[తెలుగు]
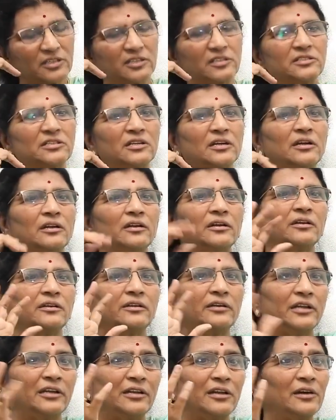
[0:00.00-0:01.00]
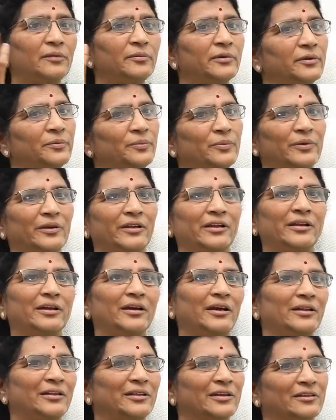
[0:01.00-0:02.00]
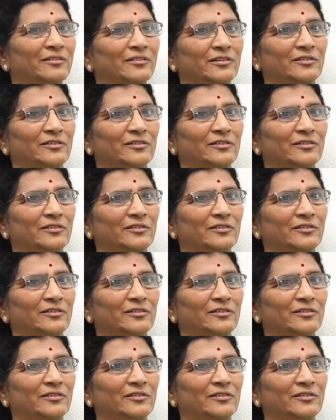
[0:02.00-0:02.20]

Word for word: దేశాలే డీలా పడిపోయినాయి ఆర్థిక